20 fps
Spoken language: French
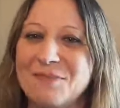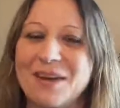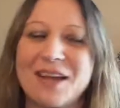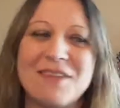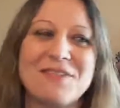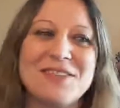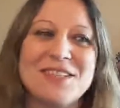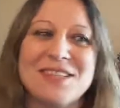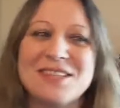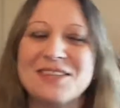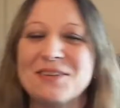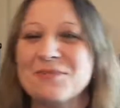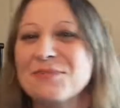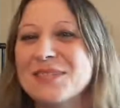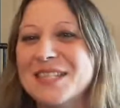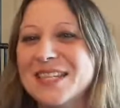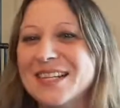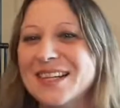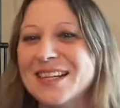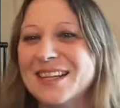Bref, c'était un
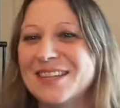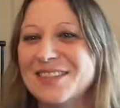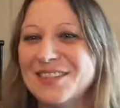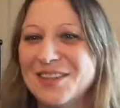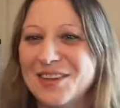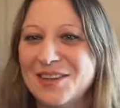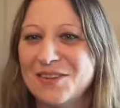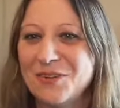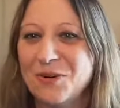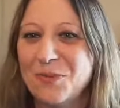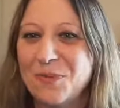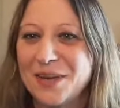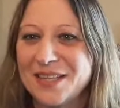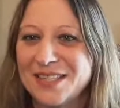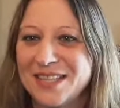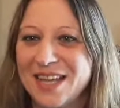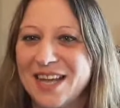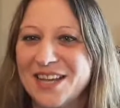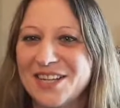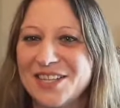petit clin d'œil au
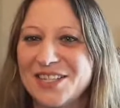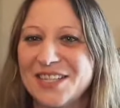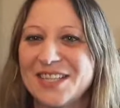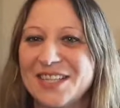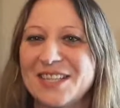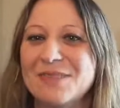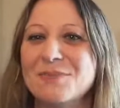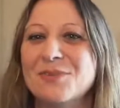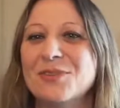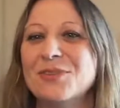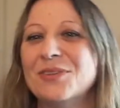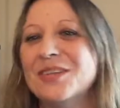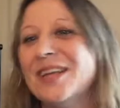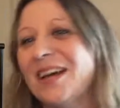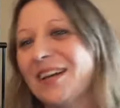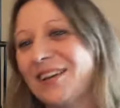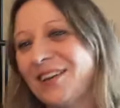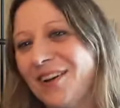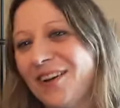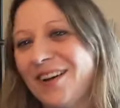passage qui me tenait
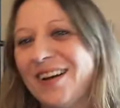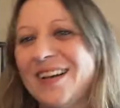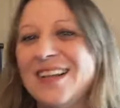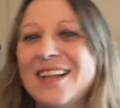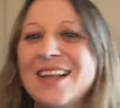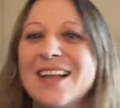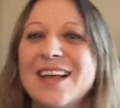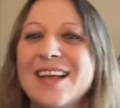à cœur.